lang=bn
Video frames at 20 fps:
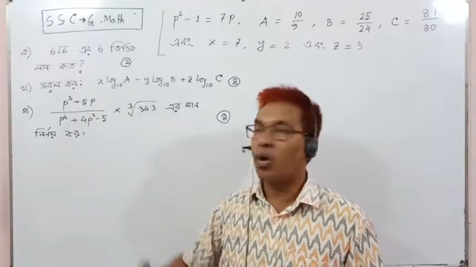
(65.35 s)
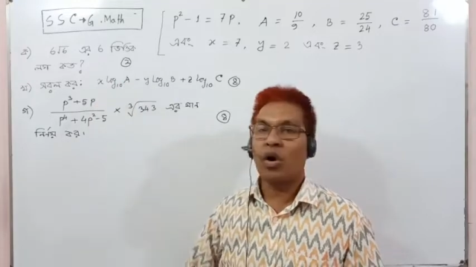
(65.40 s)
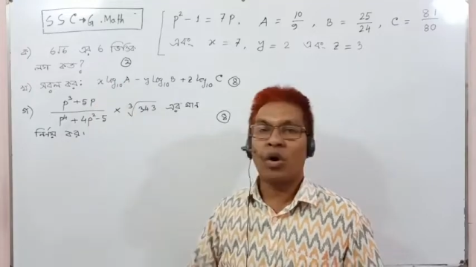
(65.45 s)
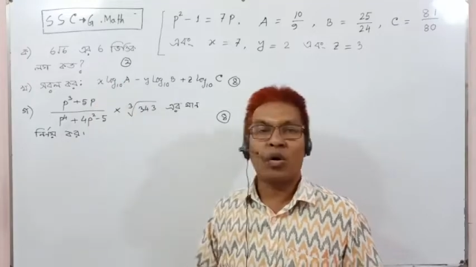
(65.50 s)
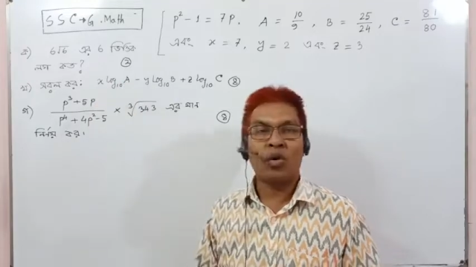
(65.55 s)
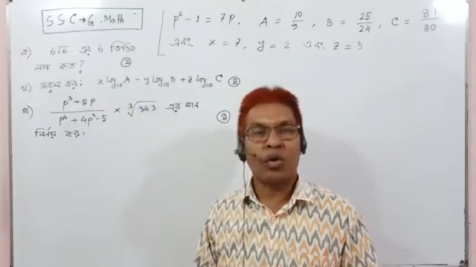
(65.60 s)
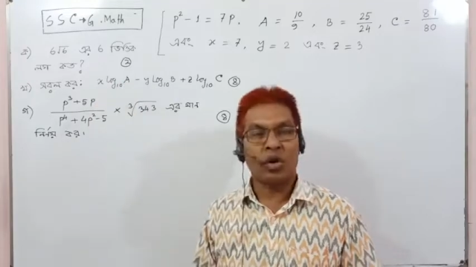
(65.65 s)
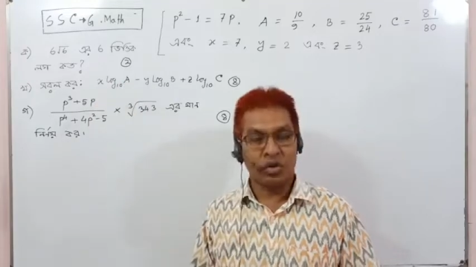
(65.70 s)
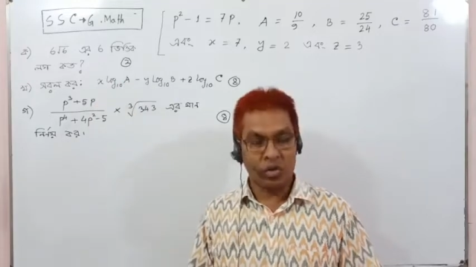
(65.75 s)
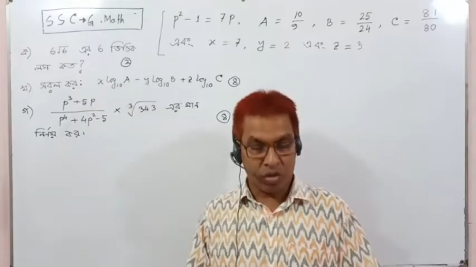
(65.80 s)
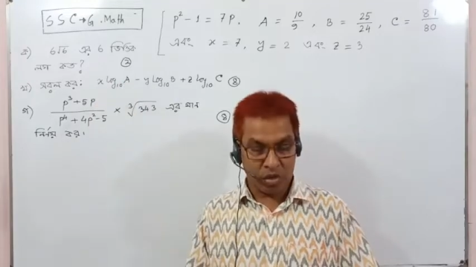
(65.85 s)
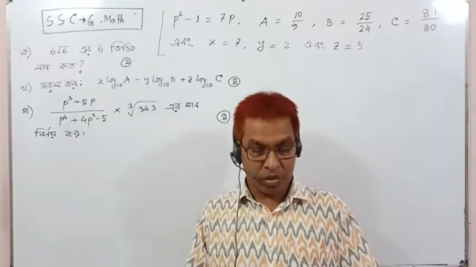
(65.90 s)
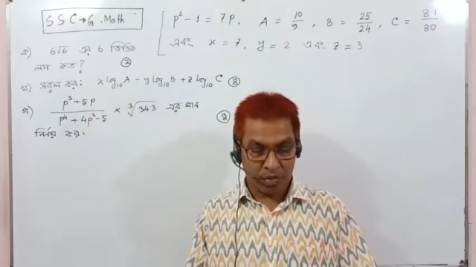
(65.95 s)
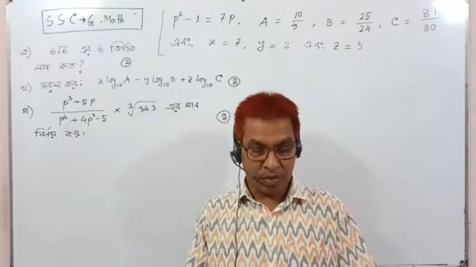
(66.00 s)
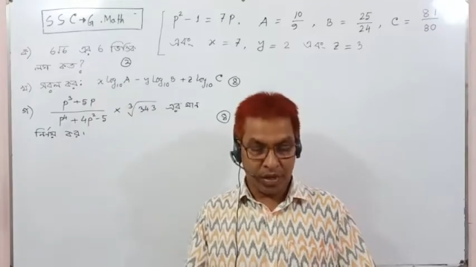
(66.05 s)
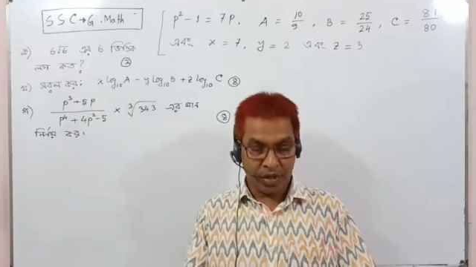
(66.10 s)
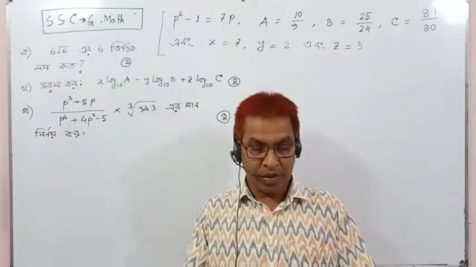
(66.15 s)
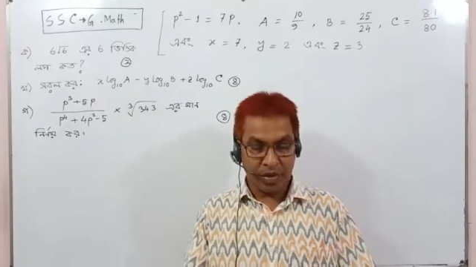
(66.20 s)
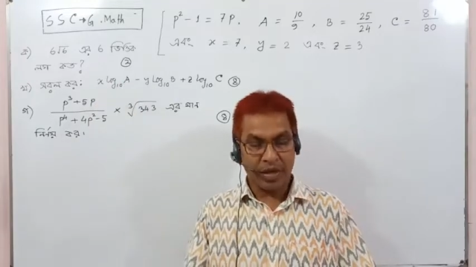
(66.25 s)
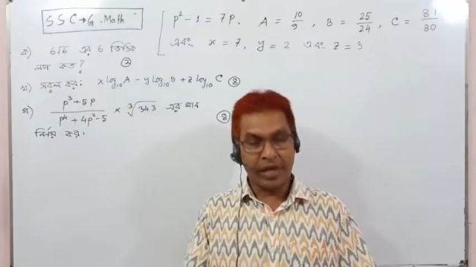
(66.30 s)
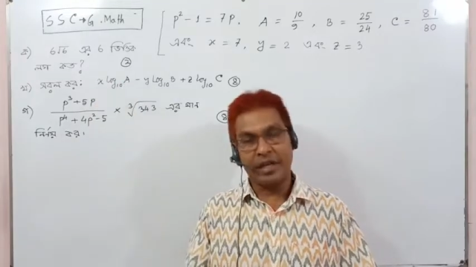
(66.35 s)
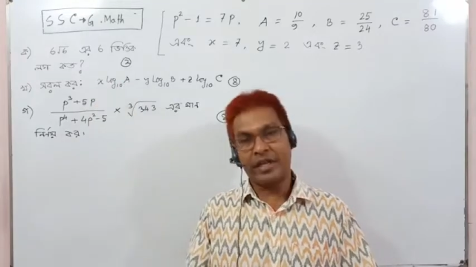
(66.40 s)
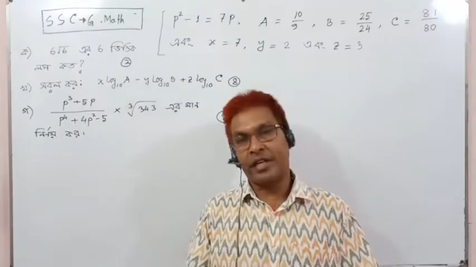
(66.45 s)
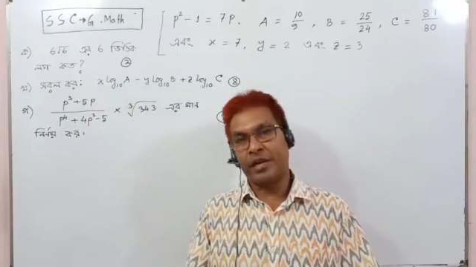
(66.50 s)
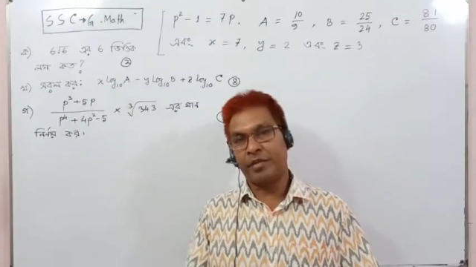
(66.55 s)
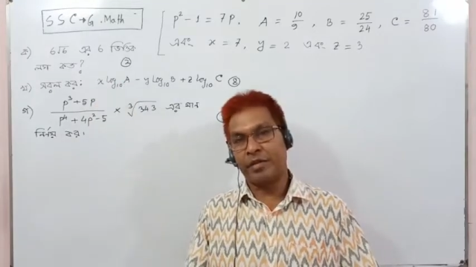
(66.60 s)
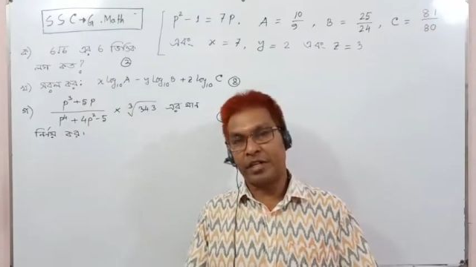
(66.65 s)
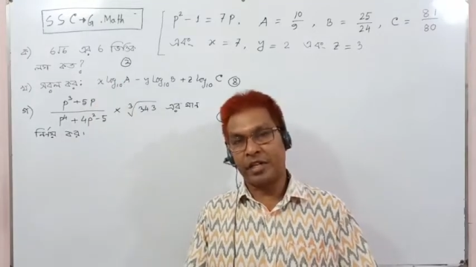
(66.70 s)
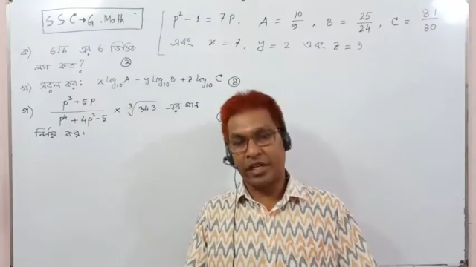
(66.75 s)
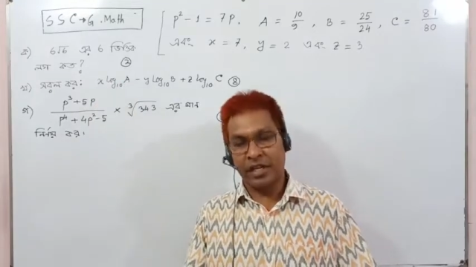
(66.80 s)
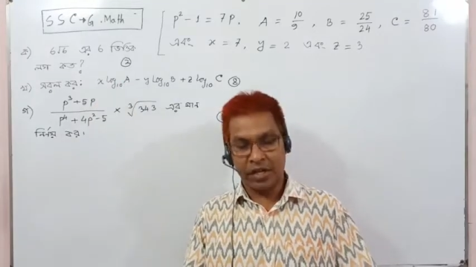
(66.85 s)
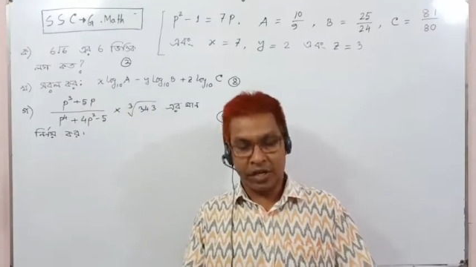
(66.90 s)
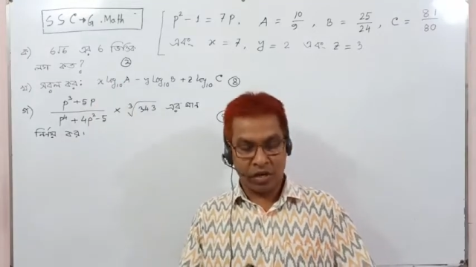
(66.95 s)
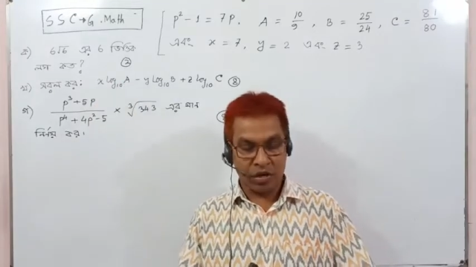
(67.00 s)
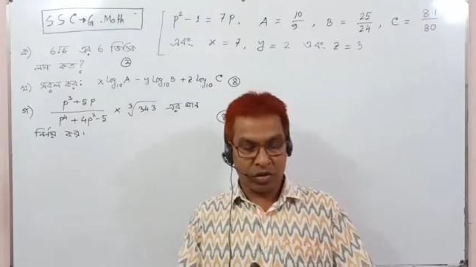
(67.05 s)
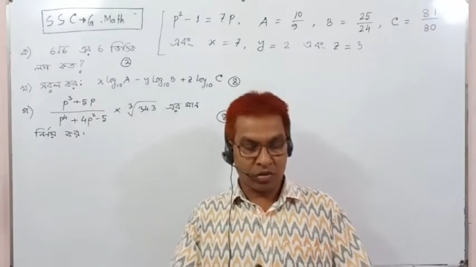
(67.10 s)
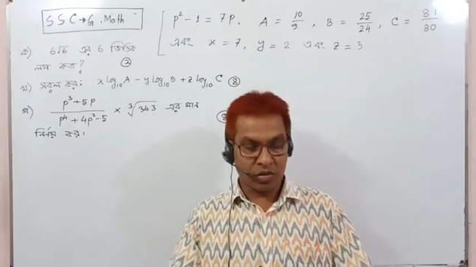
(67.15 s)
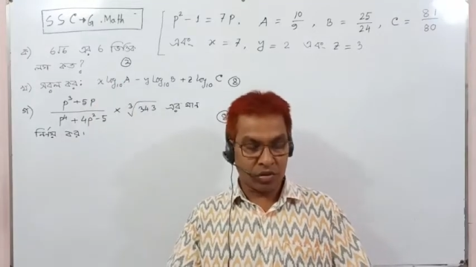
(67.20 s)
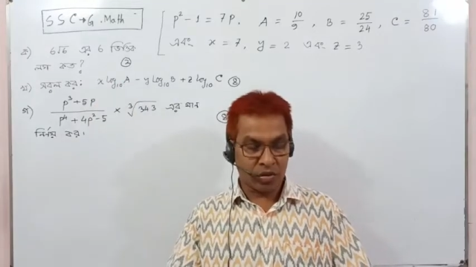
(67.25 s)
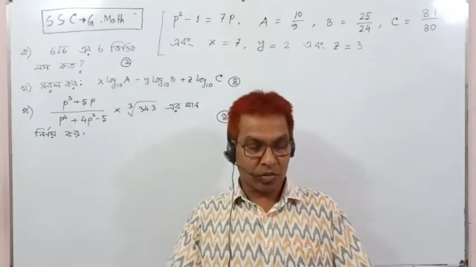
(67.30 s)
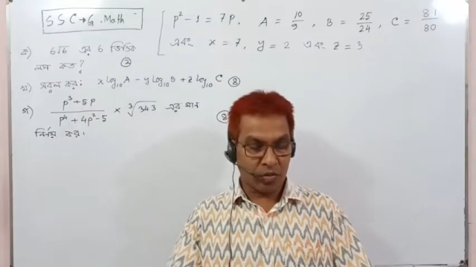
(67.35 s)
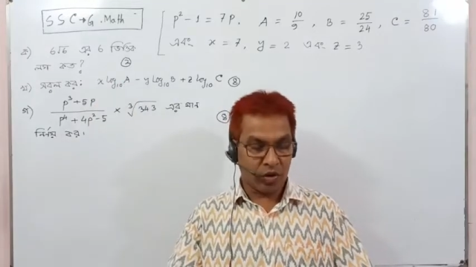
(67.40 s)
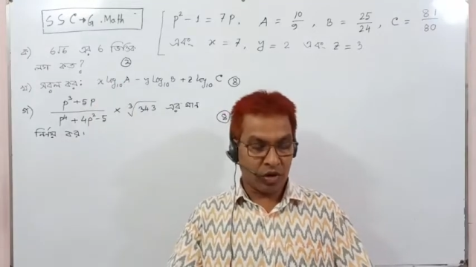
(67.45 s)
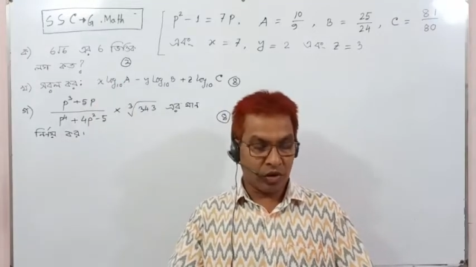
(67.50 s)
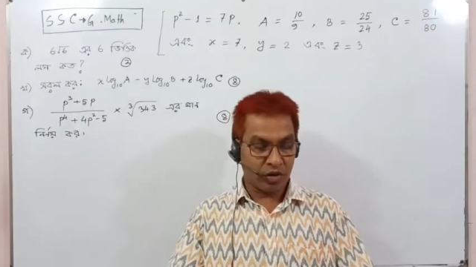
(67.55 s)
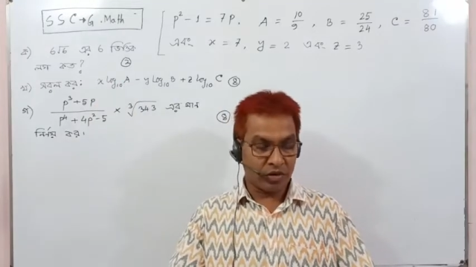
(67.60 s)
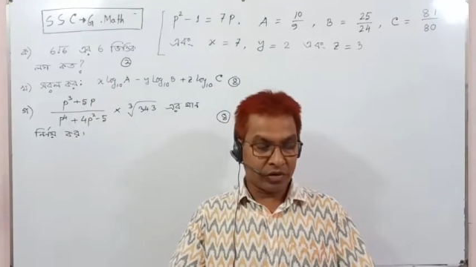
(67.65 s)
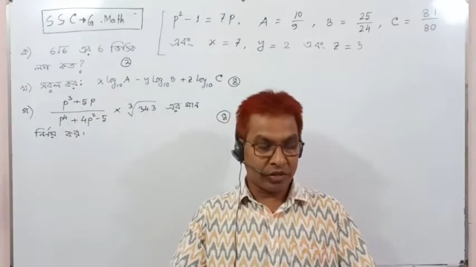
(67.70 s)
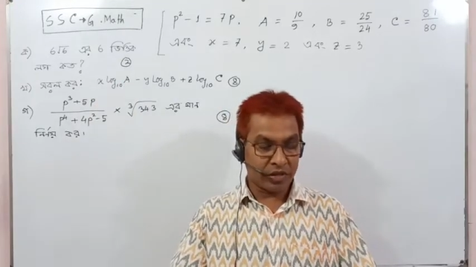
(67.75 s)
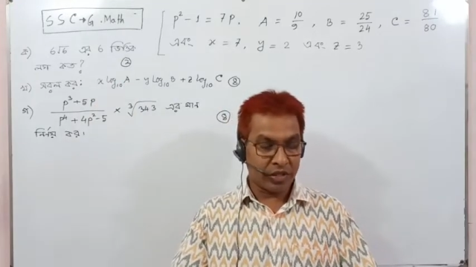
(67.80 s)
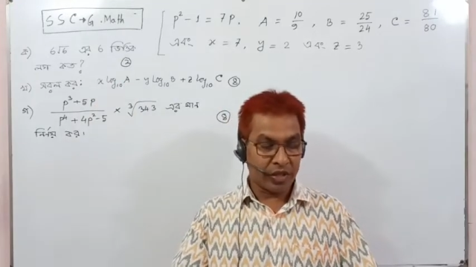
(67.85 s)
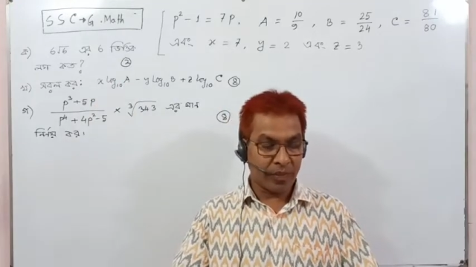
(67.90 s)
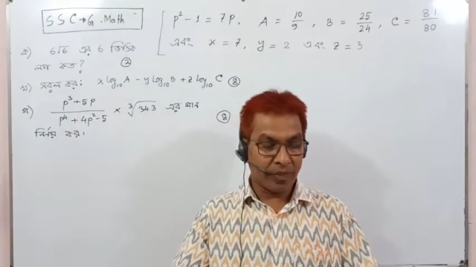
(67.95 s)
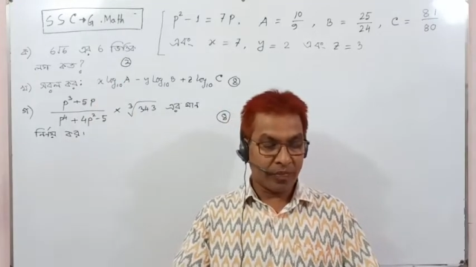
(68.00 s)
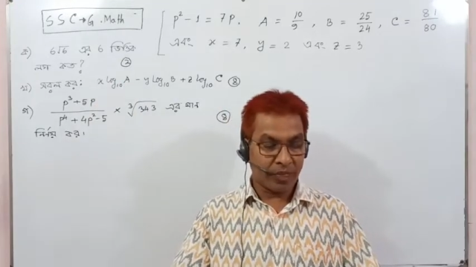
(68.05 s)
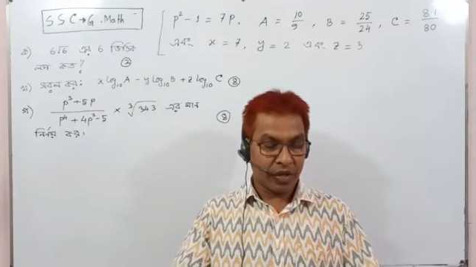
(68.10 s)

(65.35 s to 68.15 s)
লগ কত হবে এটি আমাদের নির্ণয় করতে বলা হয়েছে